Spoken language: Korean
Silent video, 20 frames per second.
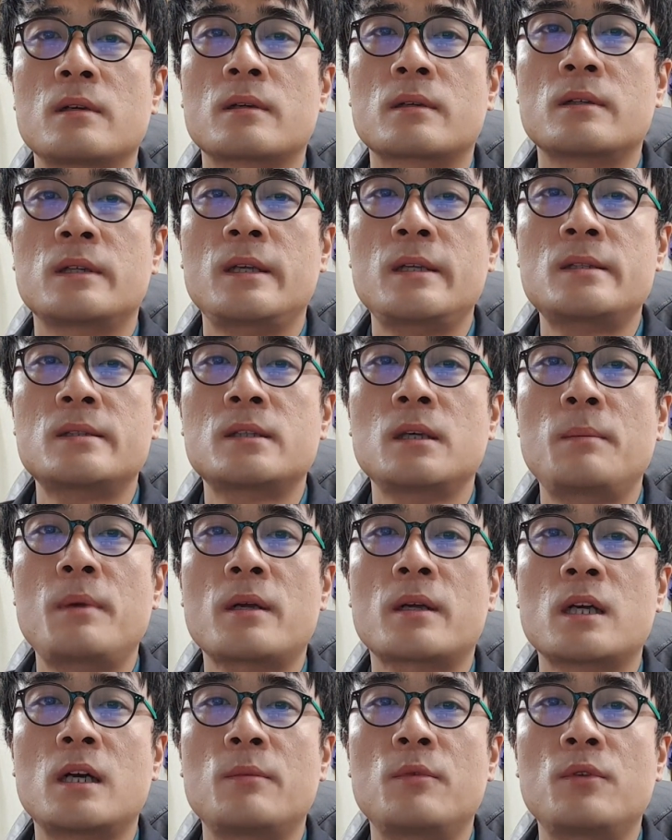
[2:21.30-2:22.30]
그리스
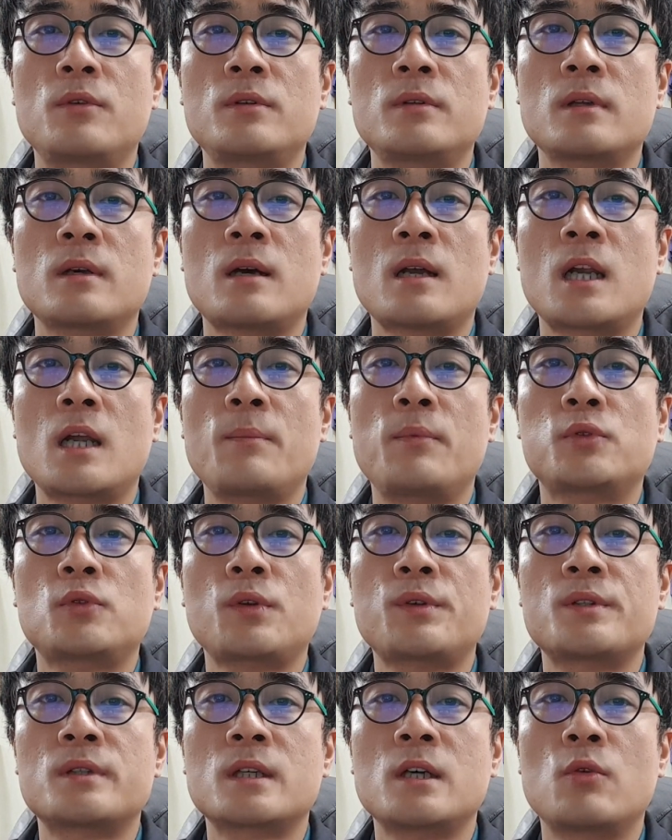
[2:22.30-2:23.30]
선박 가문
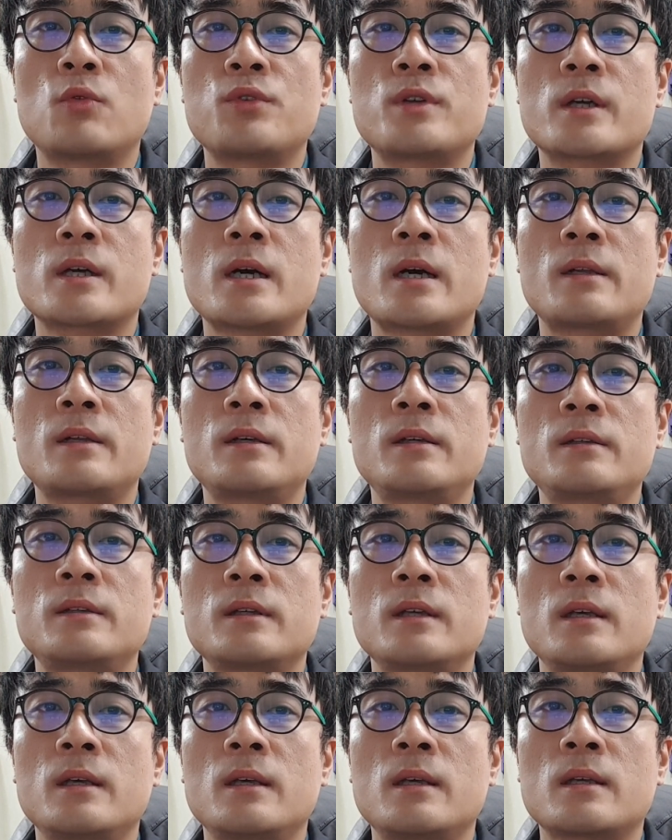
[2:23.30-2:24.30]
알라프도스가 운영하는
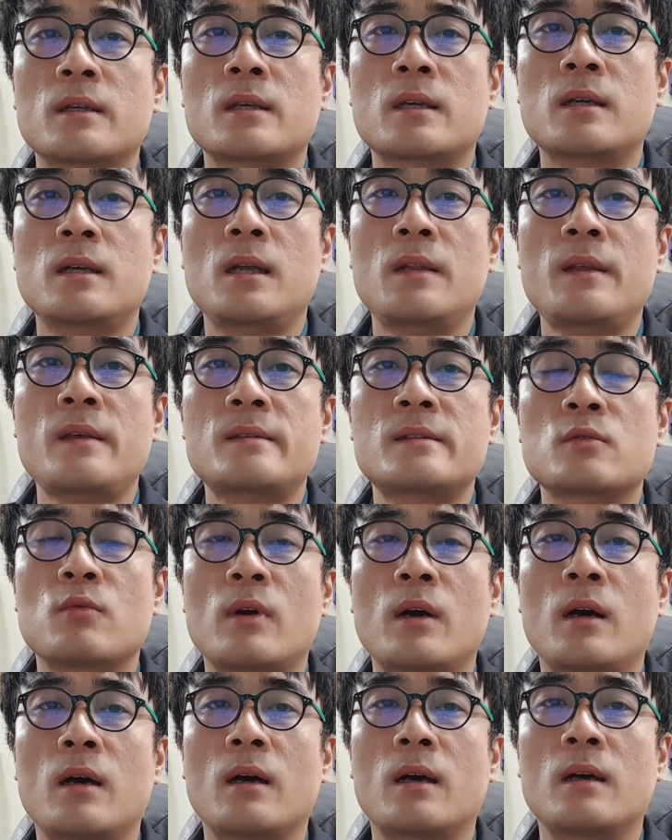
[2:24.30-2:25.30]

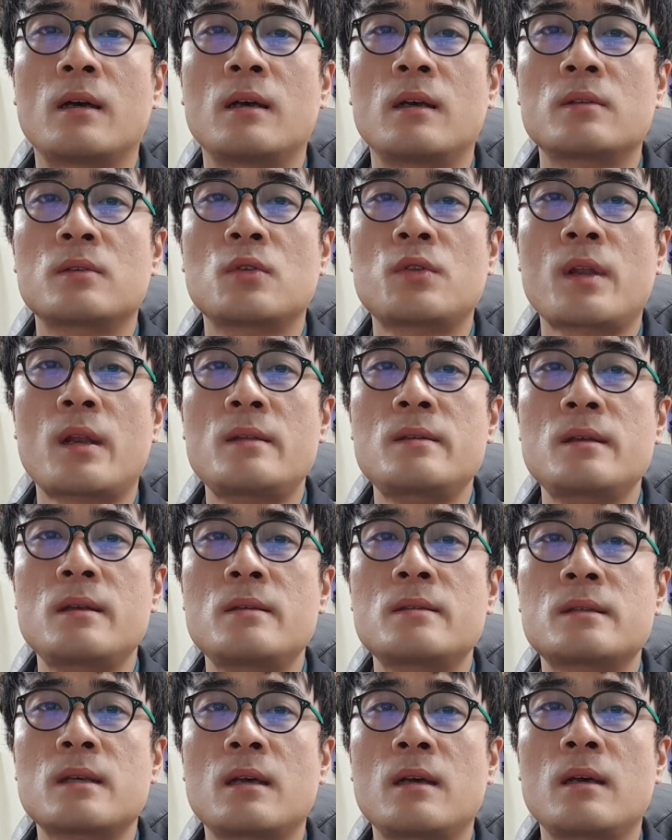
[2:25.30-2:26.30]
티클라데스와 또 다른
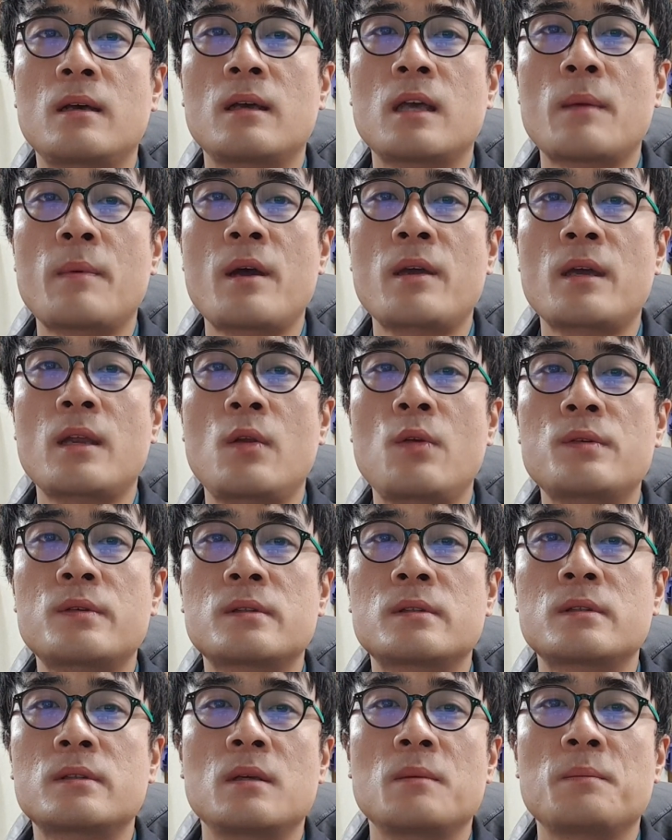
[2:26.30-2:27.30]
선사
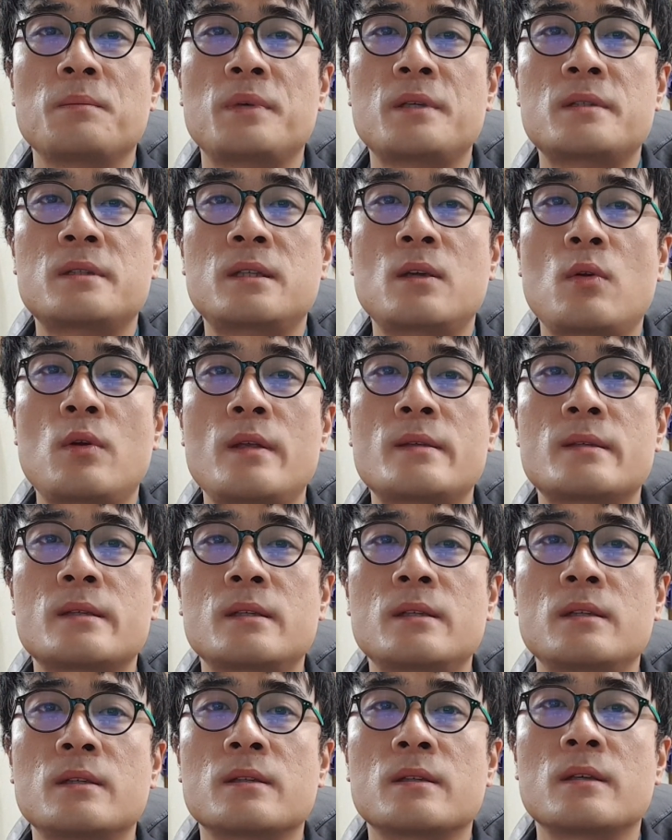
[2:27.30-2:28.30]
에반겔로스
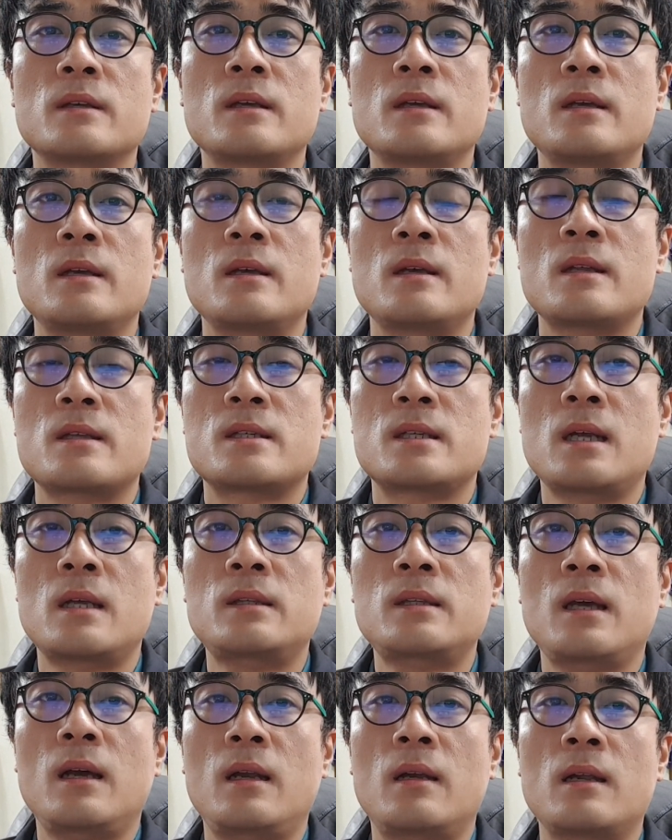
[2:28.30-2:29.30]
피스티올리스는
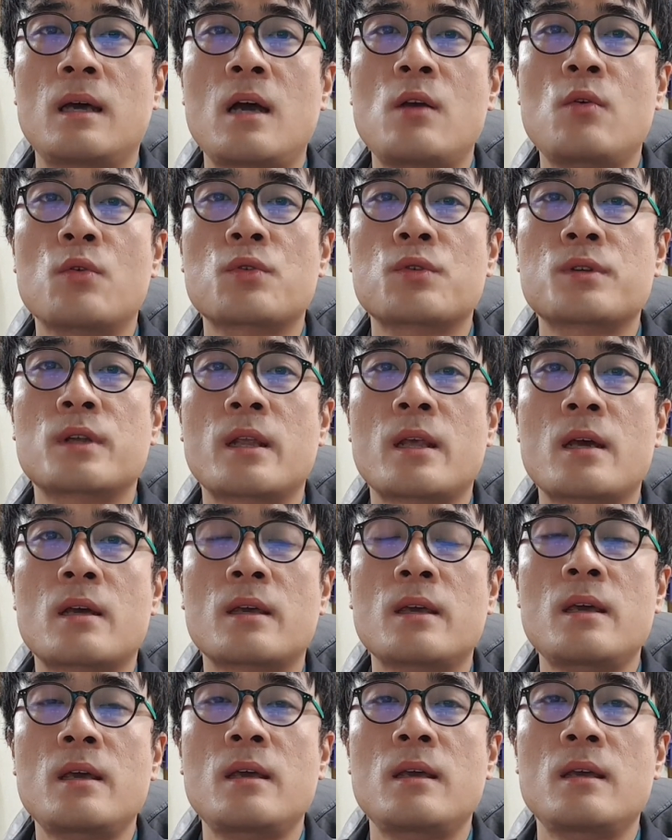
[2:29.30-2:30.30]
지난달
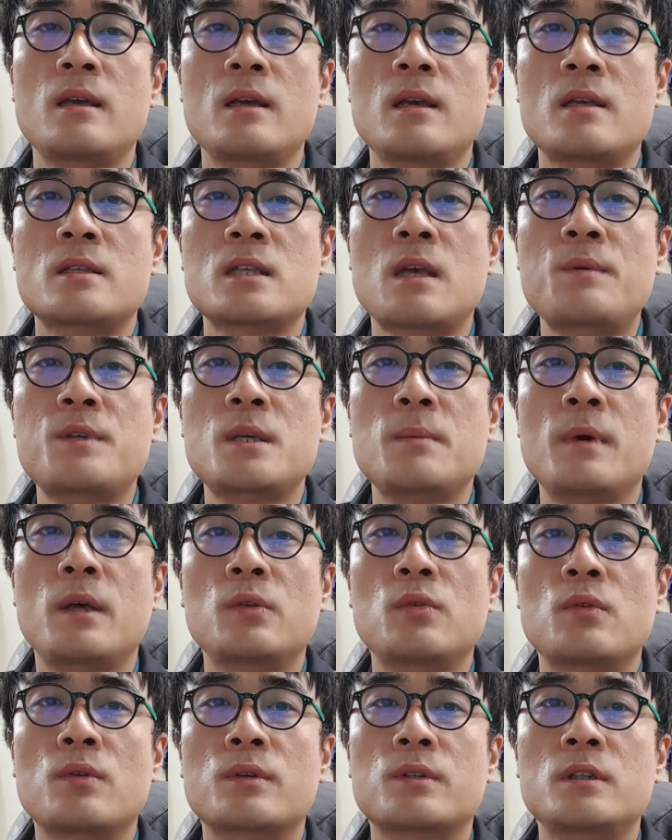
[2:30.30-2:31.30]
한국조선해양에
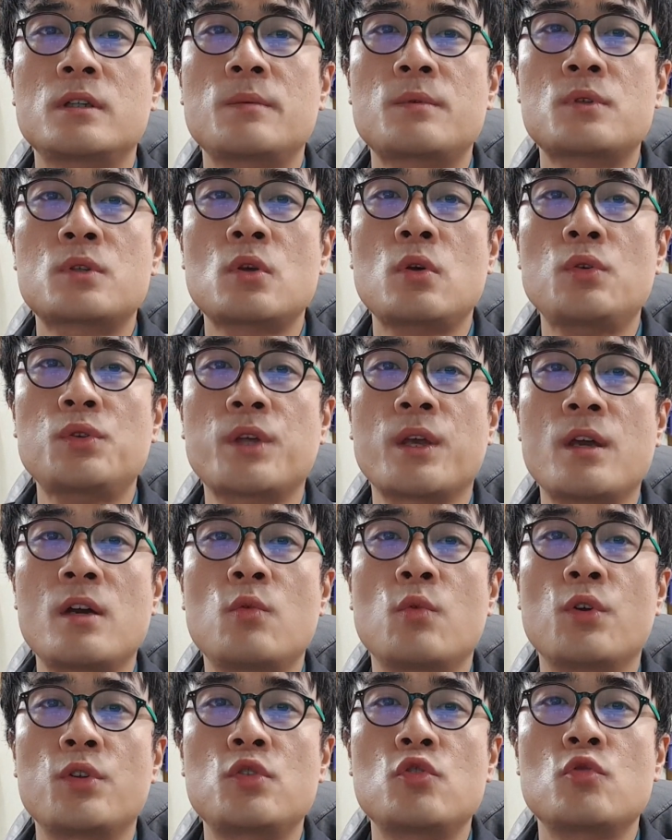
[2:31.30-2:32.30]
30만 톤급
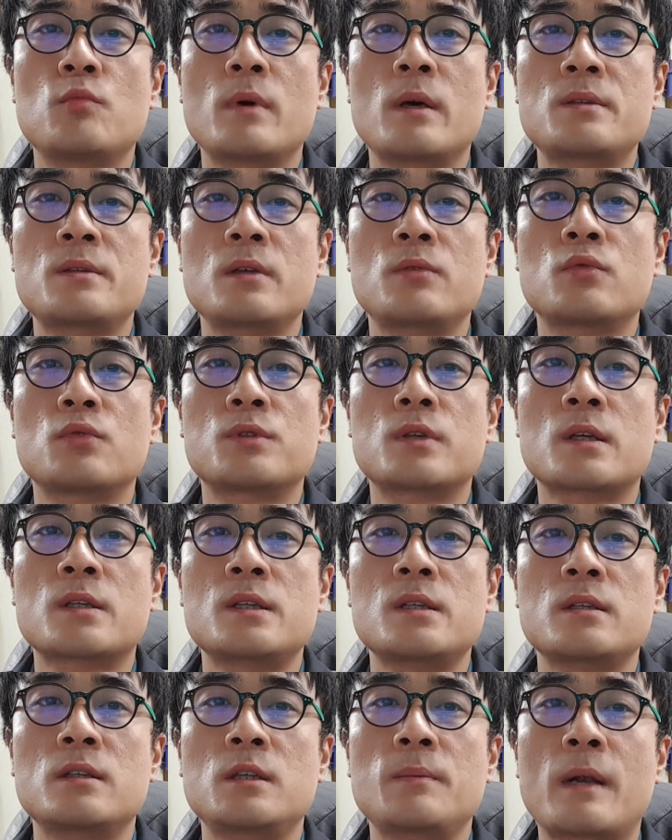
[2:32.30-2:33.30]
초대형 원유 운반선 두
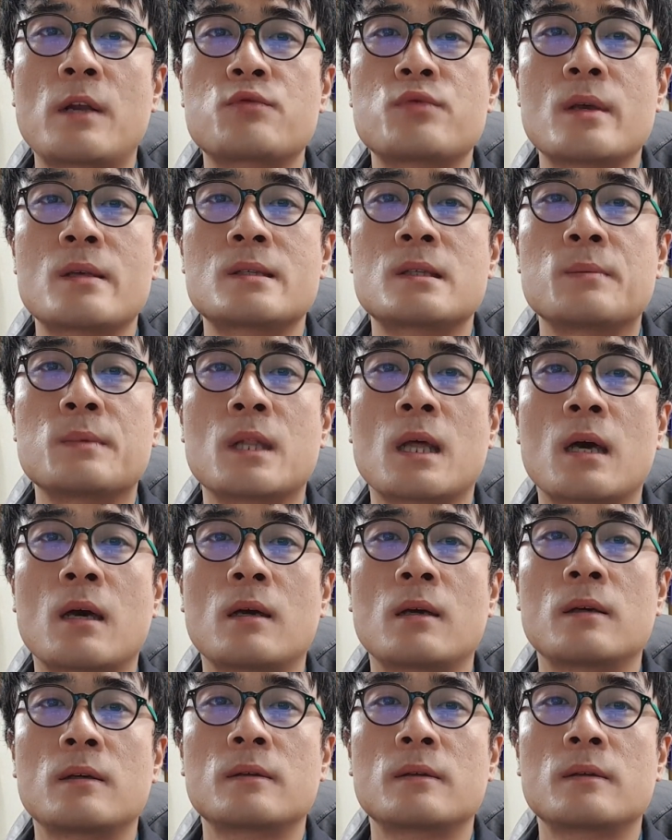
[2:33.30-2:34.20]
척씩을 발주했습니다.